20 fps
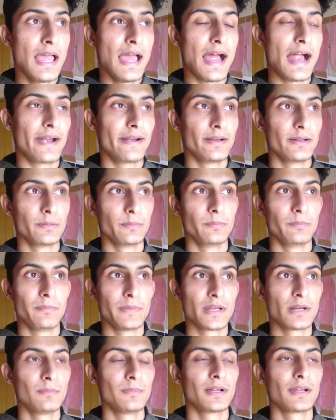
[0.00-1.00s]
एंड
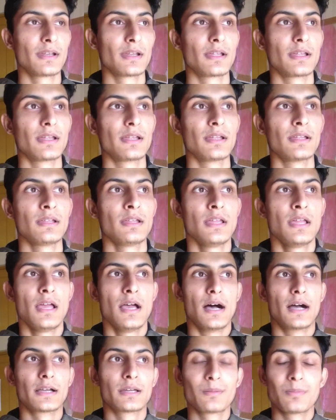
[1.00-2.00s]
मेरा मानना है
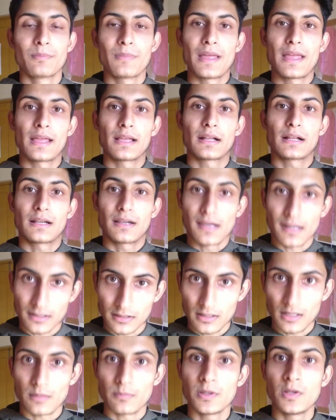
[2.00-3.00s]
अगर मैं
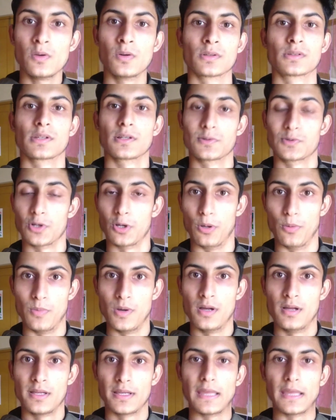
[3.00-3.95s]
करता भी होता जॉब